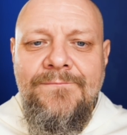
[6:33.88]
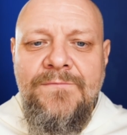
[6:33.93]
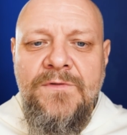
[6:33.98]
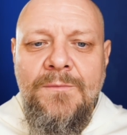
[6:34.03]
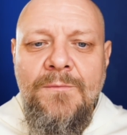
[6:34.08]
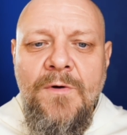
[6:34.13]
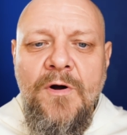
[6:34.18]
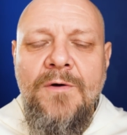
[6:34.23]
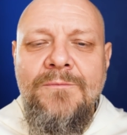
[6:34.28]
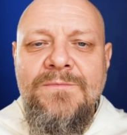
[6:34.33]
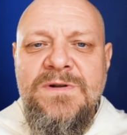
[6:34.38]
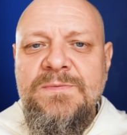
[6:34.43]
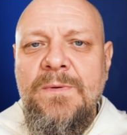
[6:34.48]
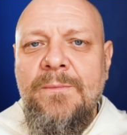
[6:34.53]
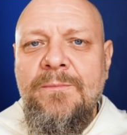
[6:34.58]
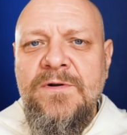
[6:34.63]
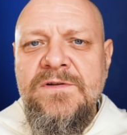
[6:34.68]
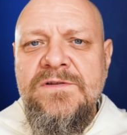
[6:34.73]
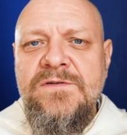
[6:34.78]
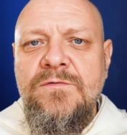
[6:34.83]
to mogą być po
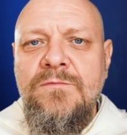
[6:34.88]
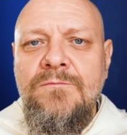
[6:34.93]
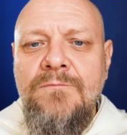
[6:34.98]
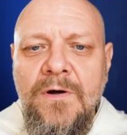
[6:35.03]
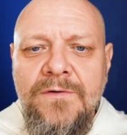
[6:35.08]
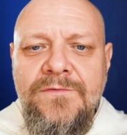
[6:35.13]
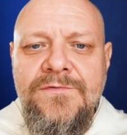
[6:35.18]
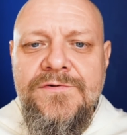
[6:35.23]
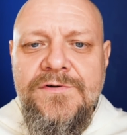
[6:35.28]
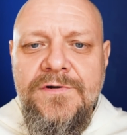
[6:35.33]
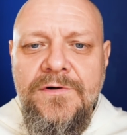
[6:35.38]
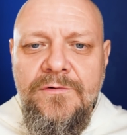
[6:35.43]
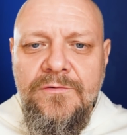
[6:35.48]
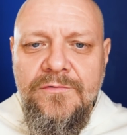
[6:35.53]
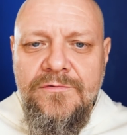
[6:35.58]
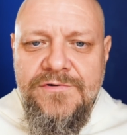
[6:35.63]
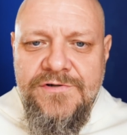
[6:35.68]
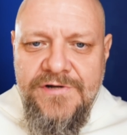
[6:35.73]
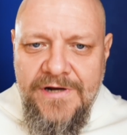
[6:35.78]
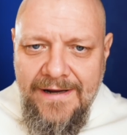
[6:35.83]
prostu mądrzy
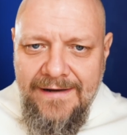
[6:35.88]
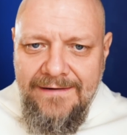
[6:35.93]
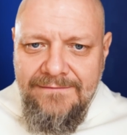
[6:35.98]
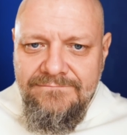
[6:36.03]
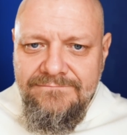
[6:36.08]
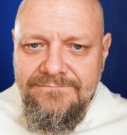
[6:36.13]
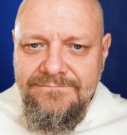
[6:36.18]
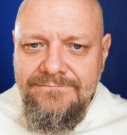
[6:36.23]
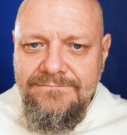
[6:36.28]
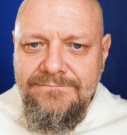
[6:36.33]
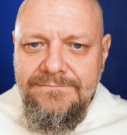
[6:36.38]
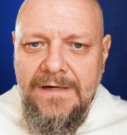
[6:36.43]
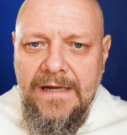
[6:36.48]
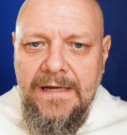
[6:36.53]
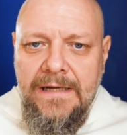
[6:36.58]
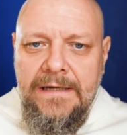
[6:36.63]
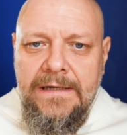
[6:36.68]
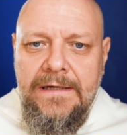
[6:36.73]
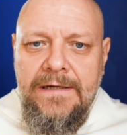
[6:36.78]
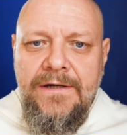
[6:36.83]
ludzie,
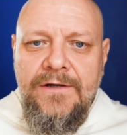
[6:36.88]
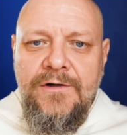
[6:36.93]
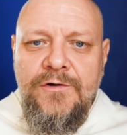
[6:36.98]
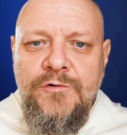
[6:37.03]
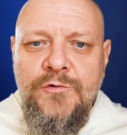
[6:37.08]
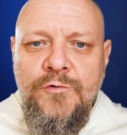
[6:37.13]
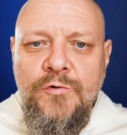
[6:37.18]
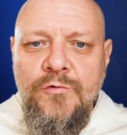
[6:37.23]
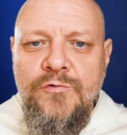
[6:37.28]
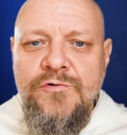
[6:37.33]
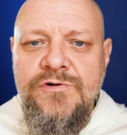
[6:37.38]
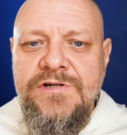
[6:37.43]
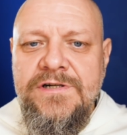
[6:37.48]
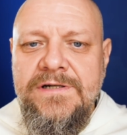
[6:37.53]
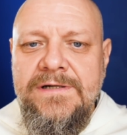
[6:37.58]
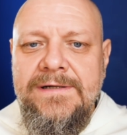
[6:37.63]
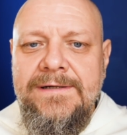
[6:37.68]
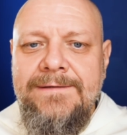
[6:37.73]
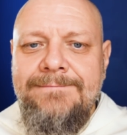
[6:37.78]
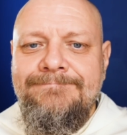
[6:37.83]

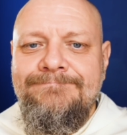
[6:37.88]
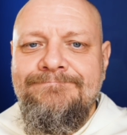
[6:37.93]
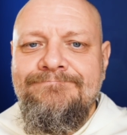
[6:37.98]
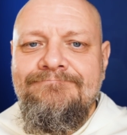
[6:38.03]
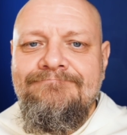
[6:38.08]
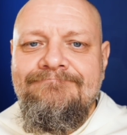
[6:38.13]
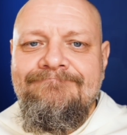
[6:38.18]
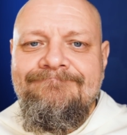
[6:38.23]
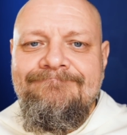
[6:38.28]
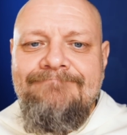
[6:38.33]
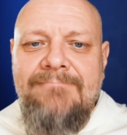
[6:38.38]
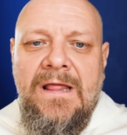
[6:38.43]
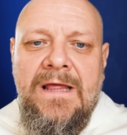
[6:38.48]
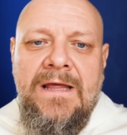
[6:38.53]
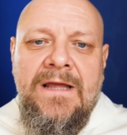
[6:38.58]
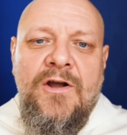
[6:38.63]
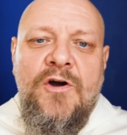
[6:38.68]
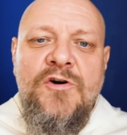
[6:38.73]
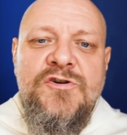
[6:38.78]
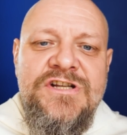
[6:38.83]
którzy
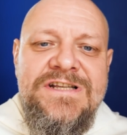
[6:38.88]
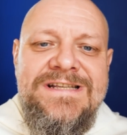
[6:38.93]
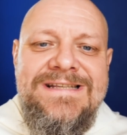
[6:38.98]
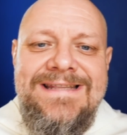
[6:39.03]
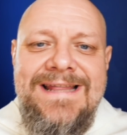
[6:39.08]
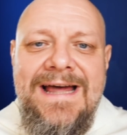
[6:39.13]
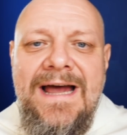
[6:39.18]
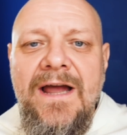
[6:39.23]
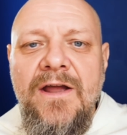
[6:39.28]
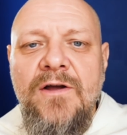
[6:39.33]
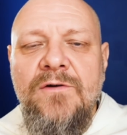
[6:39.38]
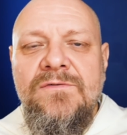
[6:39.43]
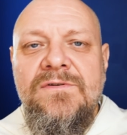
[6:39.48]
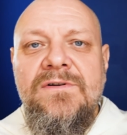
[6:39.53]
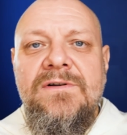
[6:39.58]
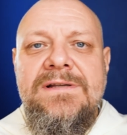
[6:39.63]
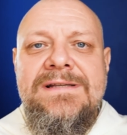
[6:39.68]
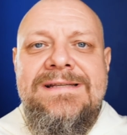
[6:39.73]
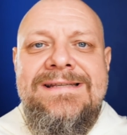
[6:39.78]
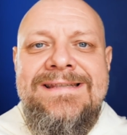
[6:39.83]
korzystają
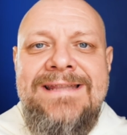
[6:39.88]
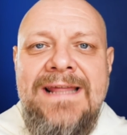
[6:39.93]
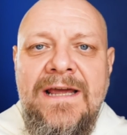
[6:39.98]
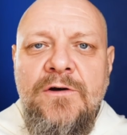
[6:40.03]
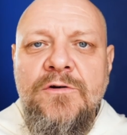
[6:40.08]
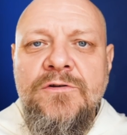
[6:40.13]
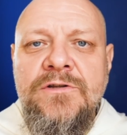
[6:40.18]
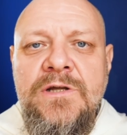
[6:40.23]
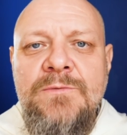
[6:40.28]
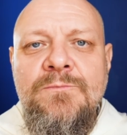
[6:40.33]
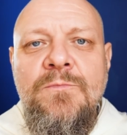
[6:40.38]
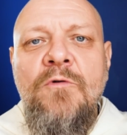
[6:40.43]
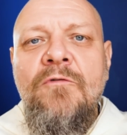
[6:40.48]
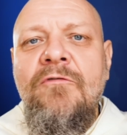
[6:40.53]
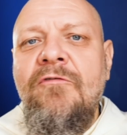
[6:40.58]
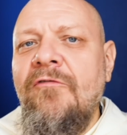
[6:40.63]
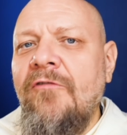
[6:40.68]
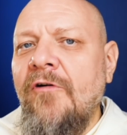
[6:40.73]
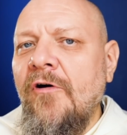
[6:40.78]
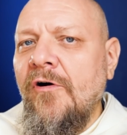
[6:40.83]
z tego typu
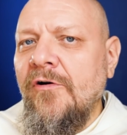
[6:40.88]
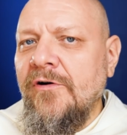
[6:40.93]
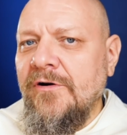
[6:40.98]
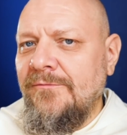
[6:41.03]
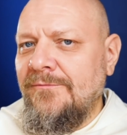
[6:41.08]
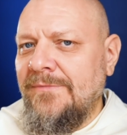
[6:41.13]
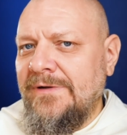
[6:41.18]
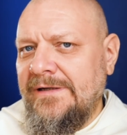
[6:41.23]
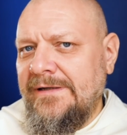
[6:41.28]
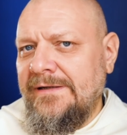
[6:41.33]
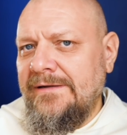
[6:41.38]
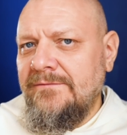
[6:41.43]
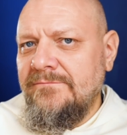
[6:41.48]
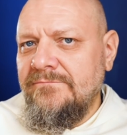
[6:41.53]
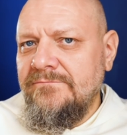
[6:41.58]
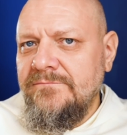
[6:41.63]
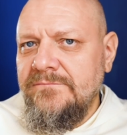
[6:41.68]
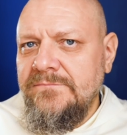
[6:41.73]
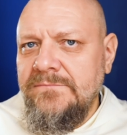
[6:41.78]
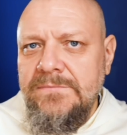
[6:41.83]
formy
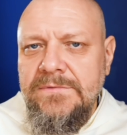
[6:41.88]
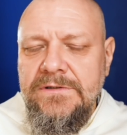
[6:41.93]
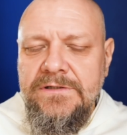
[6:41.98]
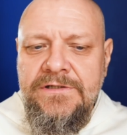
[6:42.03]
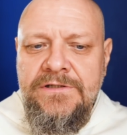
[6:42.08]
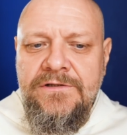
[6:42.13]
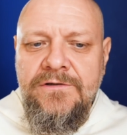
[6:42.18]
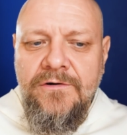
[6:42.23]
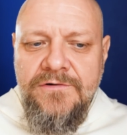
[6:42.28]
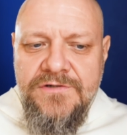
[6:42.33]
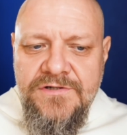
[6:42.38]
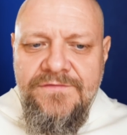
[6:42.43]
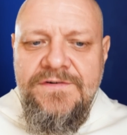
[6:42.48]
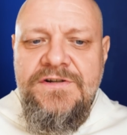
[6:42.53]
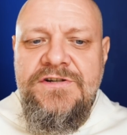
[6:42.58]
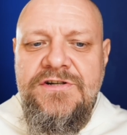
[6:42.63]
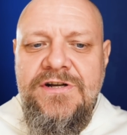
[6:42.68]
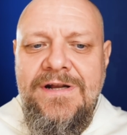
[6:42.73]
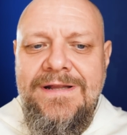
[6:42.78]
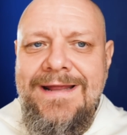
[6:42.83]
i to
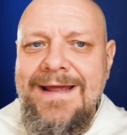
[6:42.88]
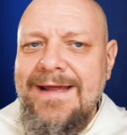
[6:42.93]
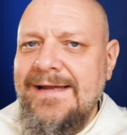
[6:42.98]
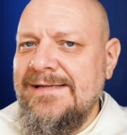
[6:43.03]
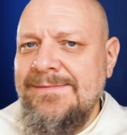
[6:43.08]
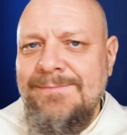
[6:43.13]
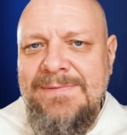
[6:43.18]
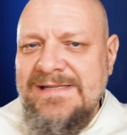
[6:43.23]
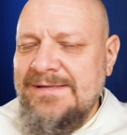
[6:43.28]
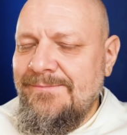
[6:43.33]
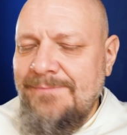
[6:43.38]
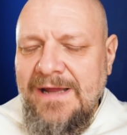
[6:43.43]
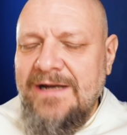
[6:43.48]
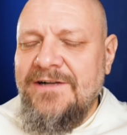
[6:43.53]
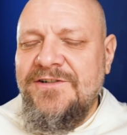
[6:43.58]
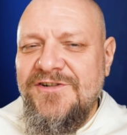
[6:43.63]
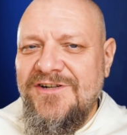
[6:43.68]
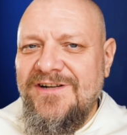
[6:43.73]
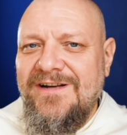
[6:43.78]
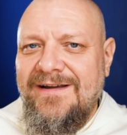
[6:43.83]
oczywiście nie jest
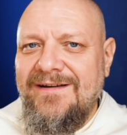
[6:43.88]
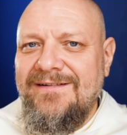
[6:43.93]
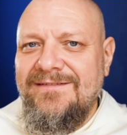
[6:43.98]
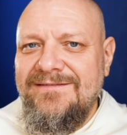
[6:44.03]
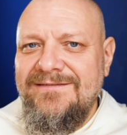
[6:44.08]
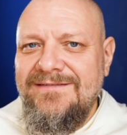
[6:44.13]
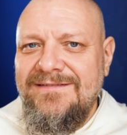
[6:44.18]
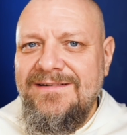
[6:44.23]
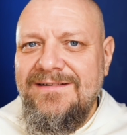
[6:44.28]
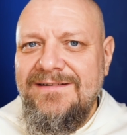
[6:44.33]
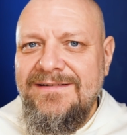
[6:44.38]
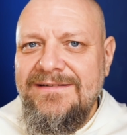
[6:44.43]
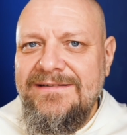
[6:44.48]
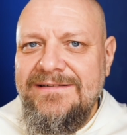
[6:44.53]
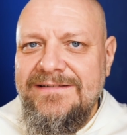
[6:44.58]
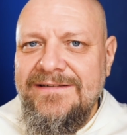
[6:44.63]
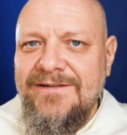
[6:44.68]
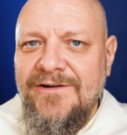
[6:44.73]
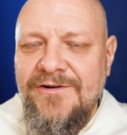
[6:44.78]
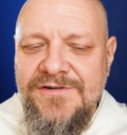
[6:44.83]
bezpieczne,
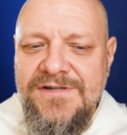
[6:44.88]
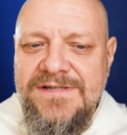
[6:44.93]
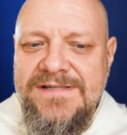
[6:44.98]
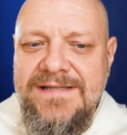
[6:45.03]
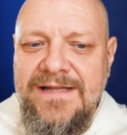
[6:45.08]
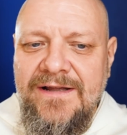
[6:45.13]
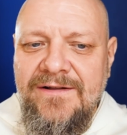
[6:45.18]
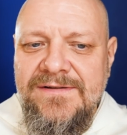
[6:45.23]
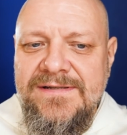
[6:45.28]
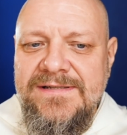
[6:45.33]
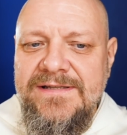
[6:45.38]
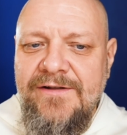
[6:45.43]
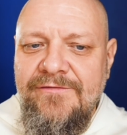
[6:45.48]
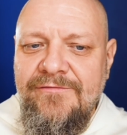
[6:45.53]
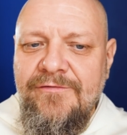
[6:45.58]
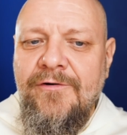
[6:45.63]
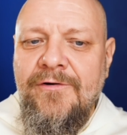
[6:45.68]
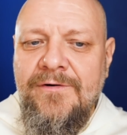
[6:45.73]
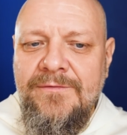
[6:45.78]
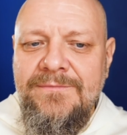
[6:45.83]
korzystając z tej
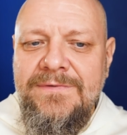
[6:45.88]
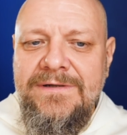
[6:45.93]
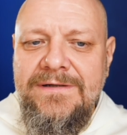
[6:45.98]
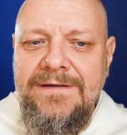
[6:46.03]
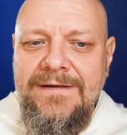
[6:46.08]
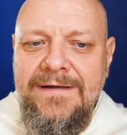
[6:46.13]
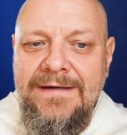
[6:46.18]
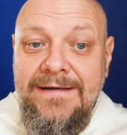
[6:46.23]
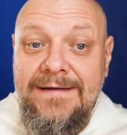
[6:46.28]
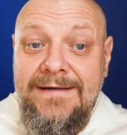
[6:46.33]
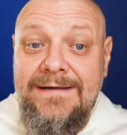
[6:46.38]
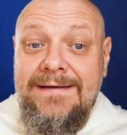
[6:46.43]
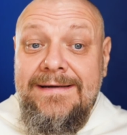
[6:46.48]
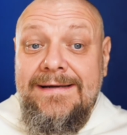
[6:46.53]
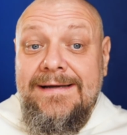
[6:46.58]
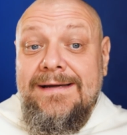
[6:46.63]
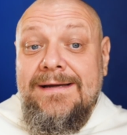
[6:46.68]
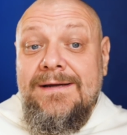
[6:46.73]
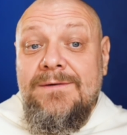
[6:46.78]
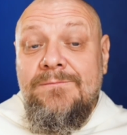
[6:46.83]
formy,
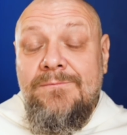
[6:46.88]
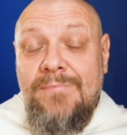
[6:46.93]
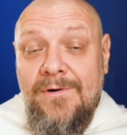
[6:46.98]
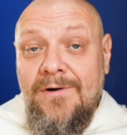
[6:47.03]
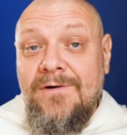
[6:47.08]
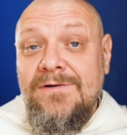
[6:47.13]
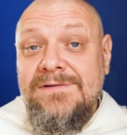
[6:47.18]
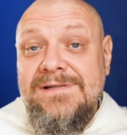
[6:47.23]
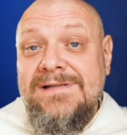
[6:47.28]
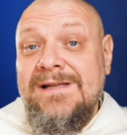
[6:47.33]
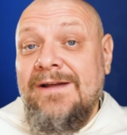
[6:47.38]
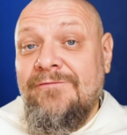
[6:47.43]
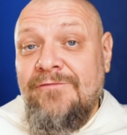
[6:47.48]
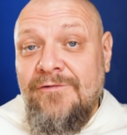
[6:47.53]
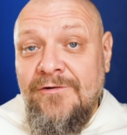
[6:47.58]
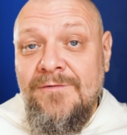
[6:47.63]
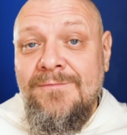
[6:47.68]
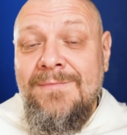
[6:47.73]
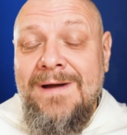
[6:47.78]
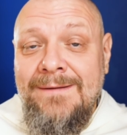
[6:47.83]
bo za
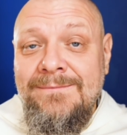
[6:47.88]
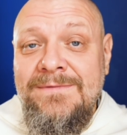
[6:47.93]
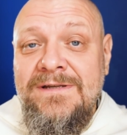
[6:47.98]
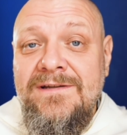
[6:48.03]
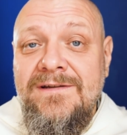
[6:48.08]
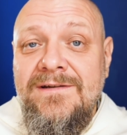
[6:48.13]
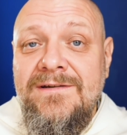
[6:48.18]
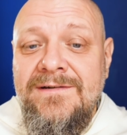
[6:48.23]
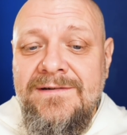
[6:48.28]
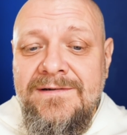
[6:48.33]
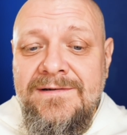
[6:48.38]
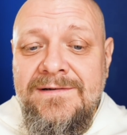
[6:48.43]
formami